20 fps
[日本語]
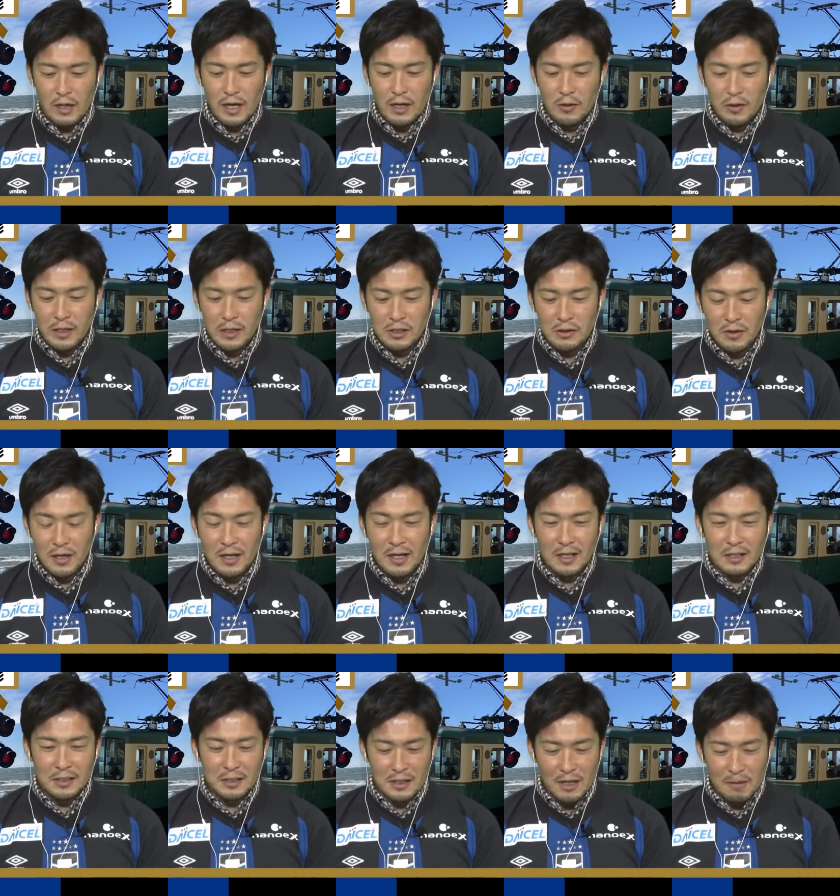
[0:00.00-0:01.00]
回のゲストは
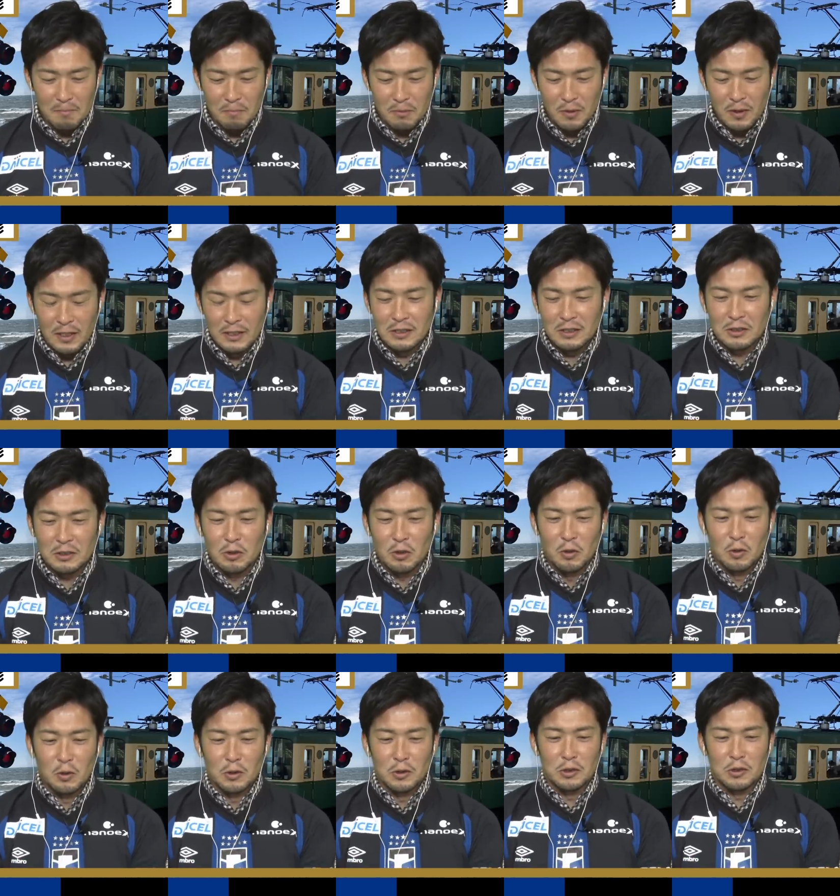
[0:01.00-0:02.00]
カジ散歩初
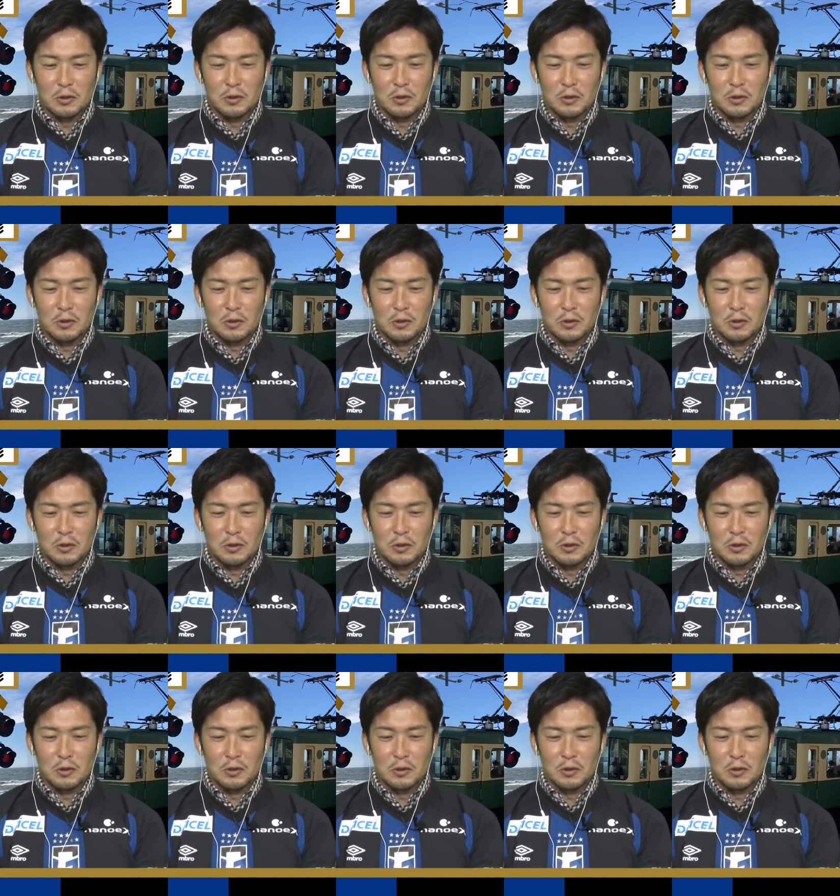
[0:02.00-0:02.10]
登